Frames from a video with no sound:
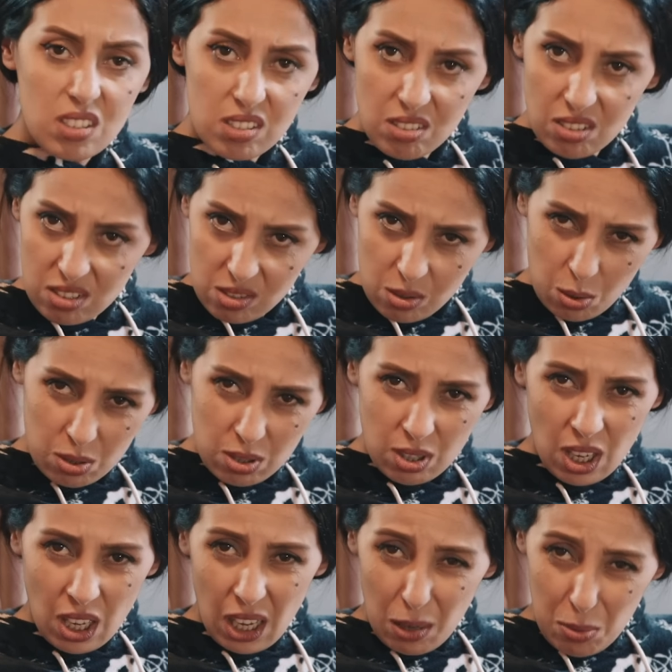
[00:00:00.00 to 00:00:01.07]
سكت
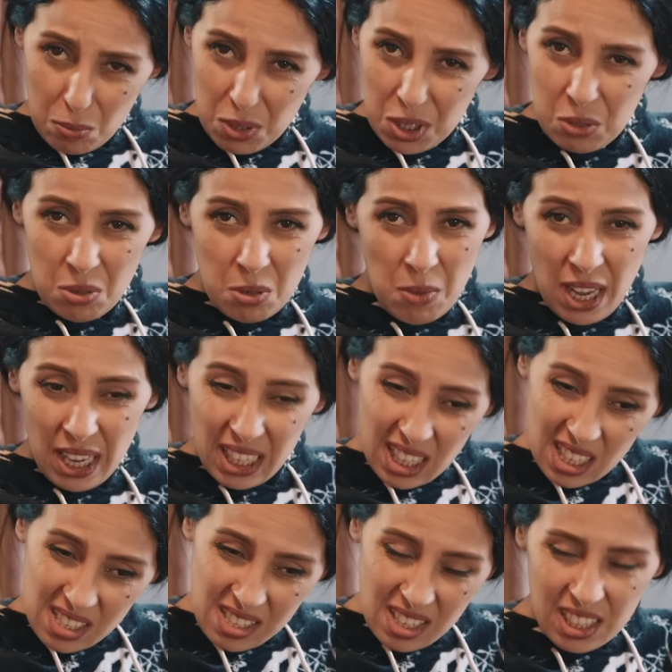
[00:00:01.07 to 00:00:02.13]
سكت قبل ما تدوي
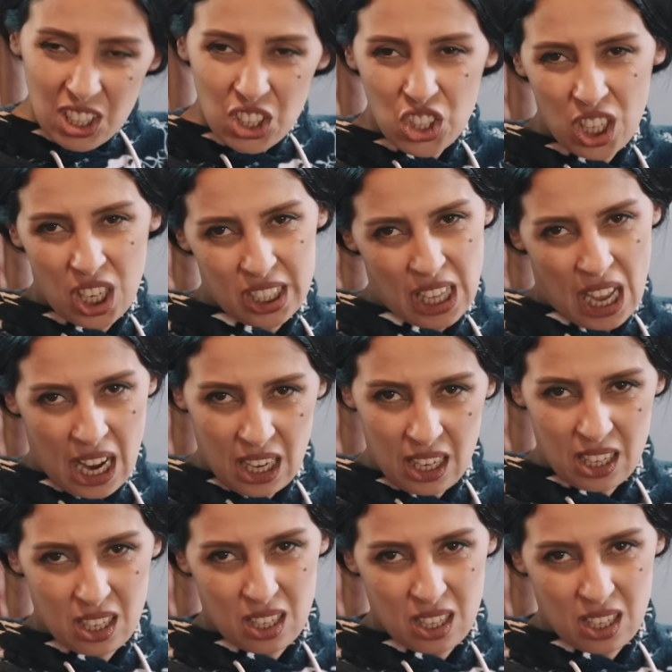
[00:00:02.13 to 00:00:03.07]
معايا هز هذاك الشيء اللي طاح